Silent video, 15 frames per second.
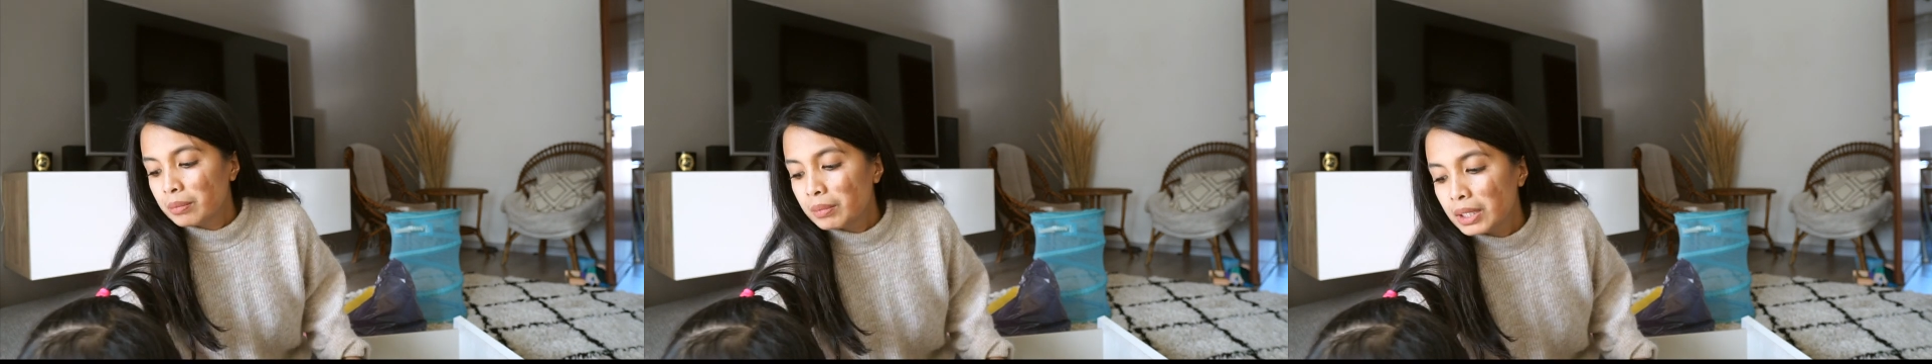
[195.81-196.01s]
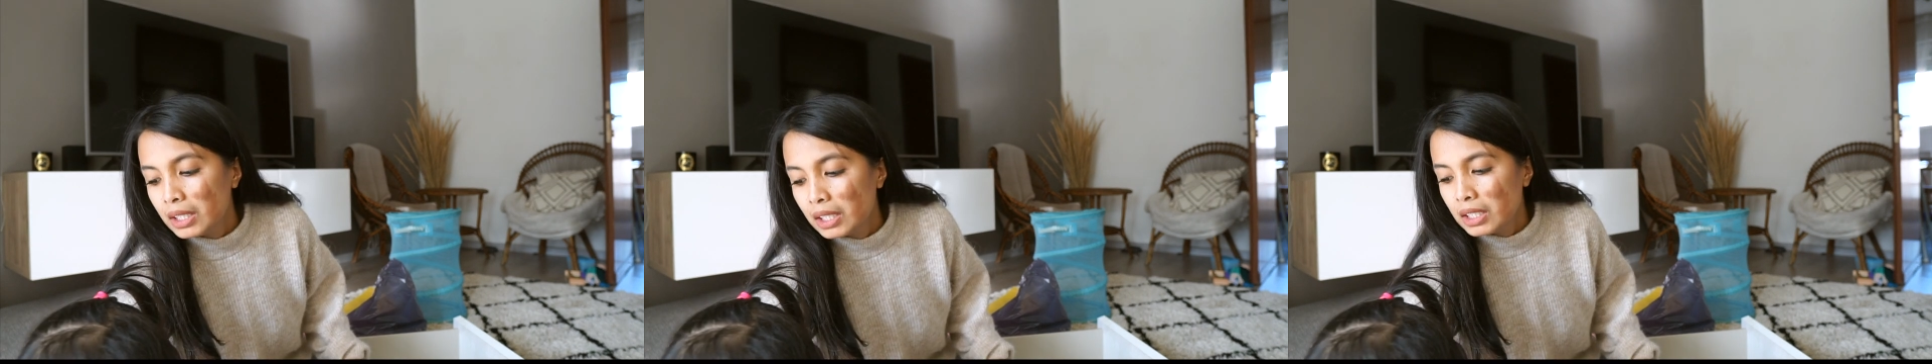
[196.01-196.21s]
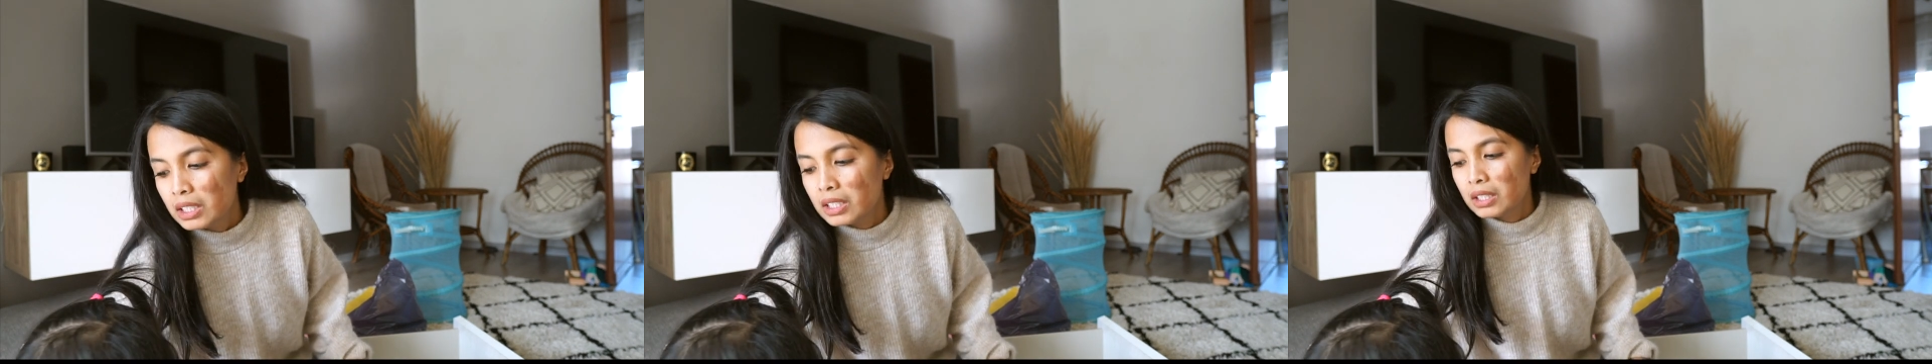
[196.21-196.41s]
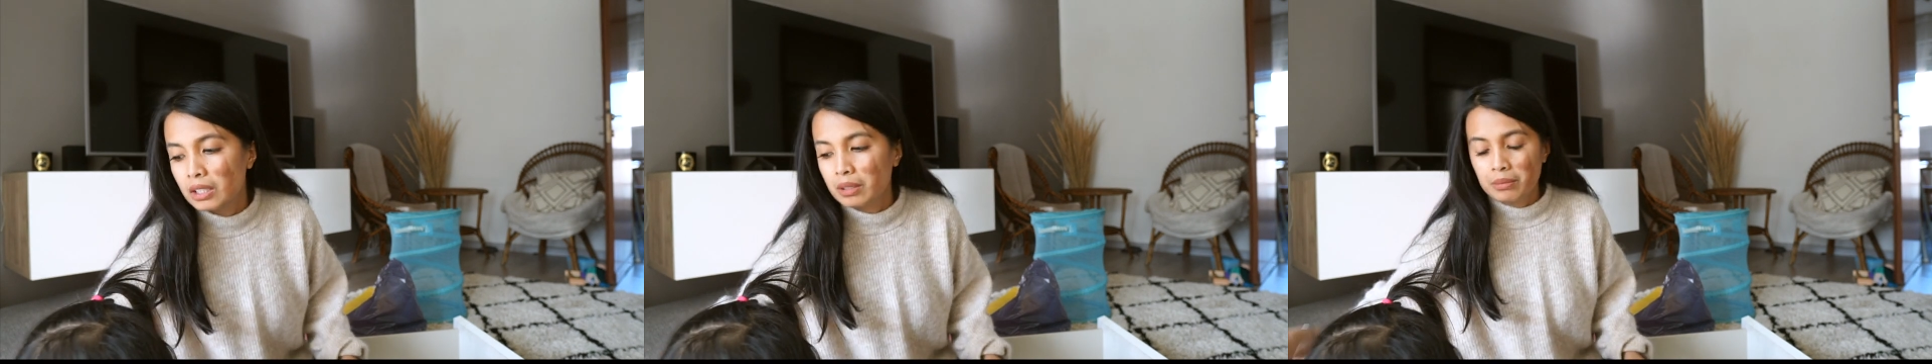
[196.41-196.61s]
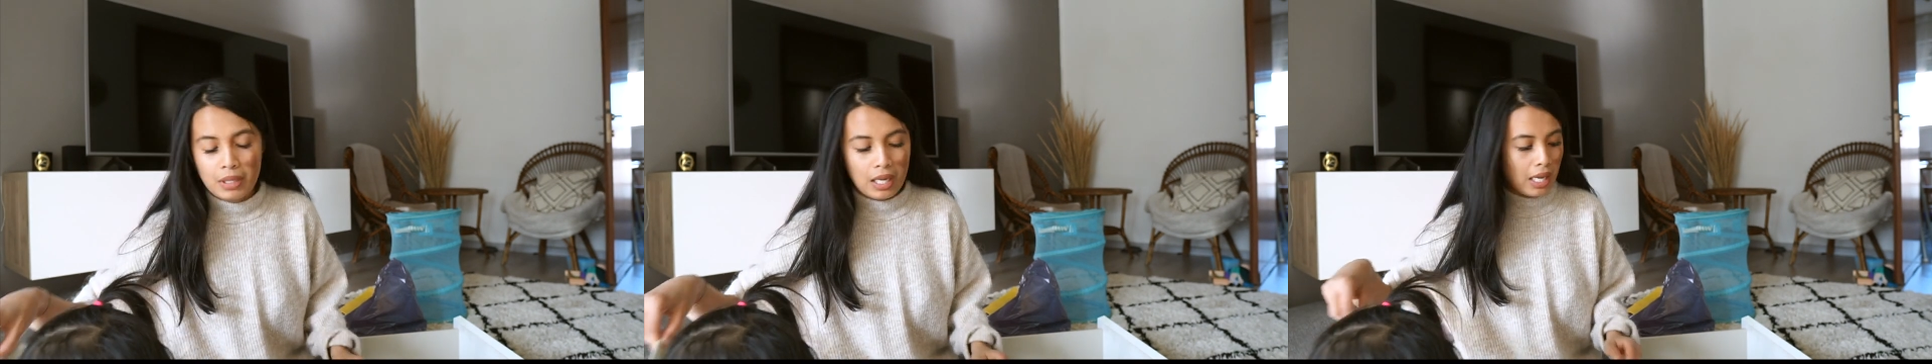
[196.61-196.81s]
madali
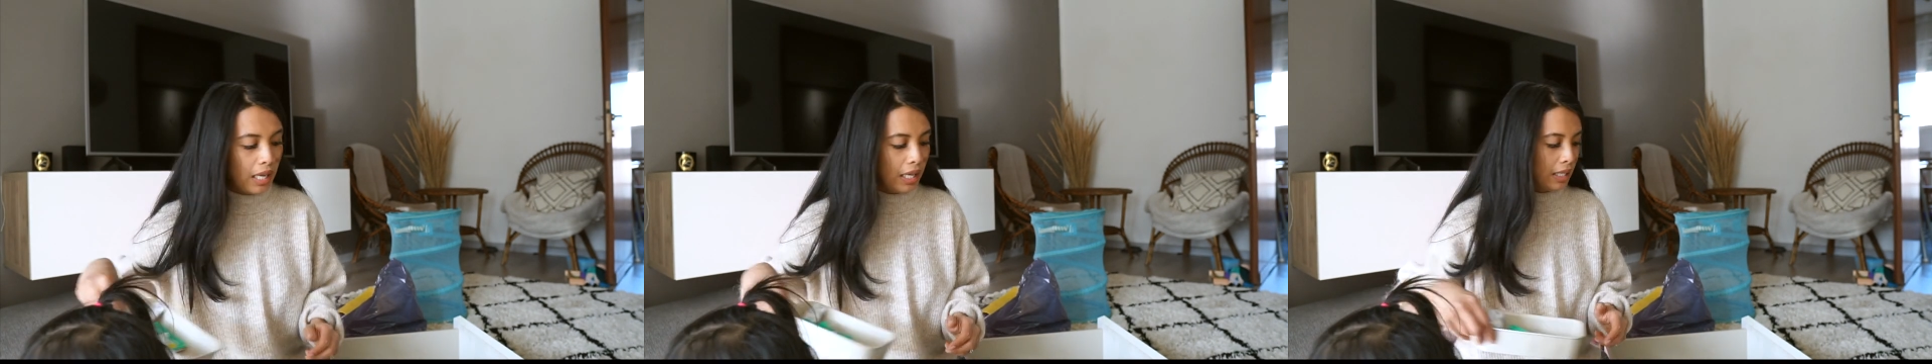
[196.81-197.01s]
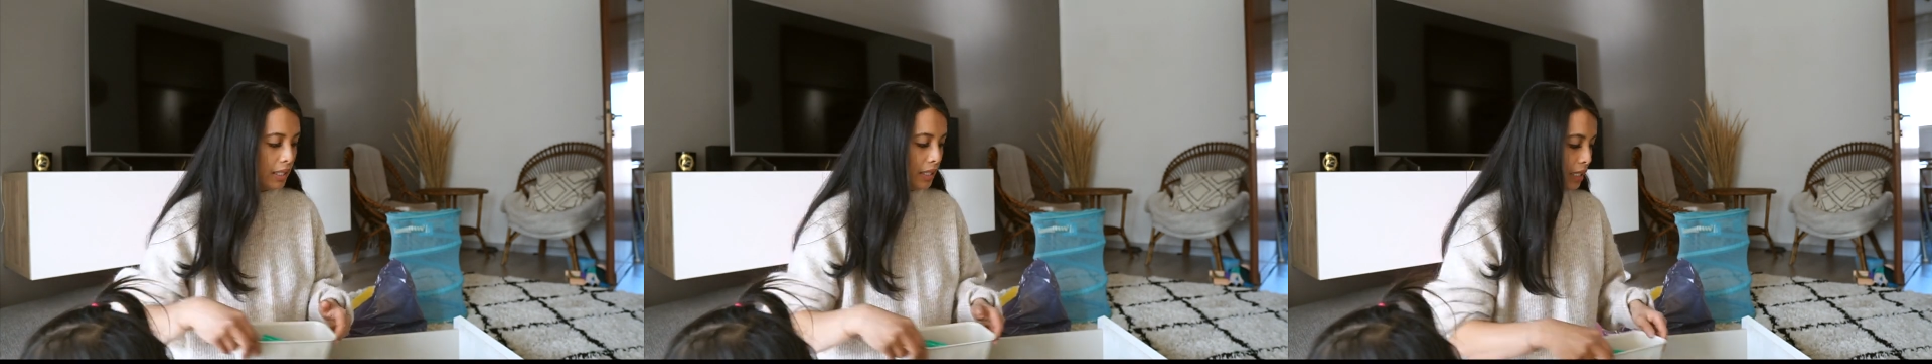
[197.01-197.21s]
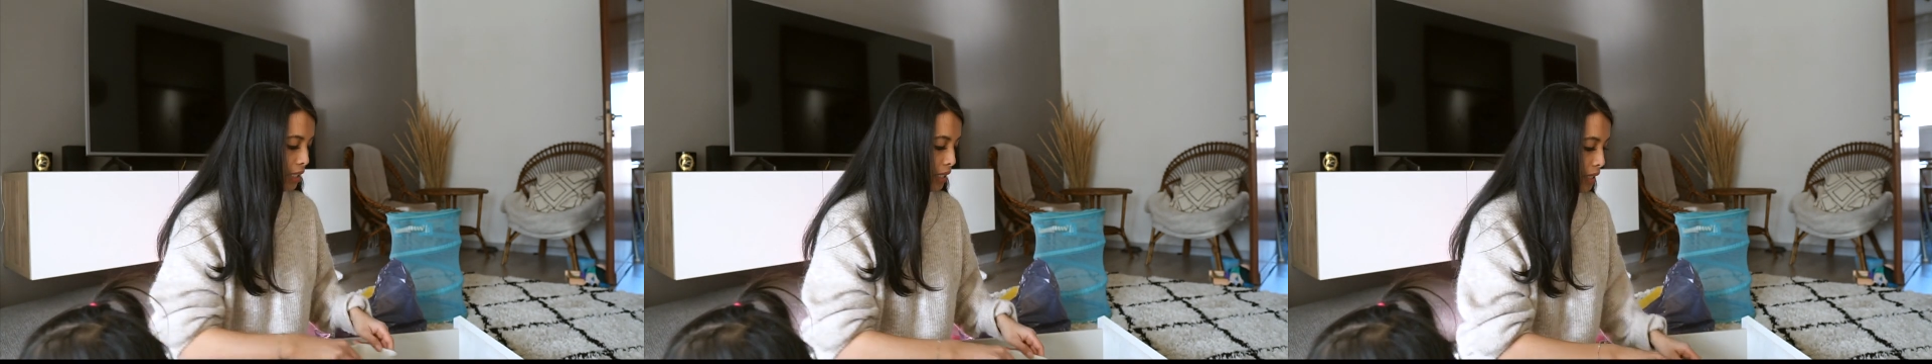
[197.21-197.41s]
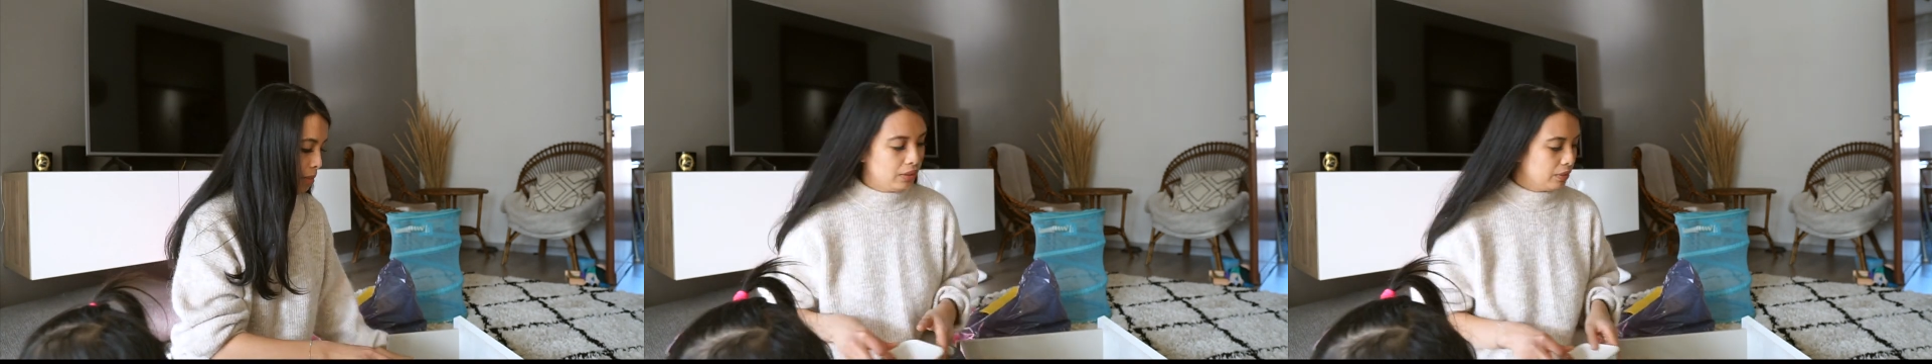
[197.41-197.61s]
siyang mahanap.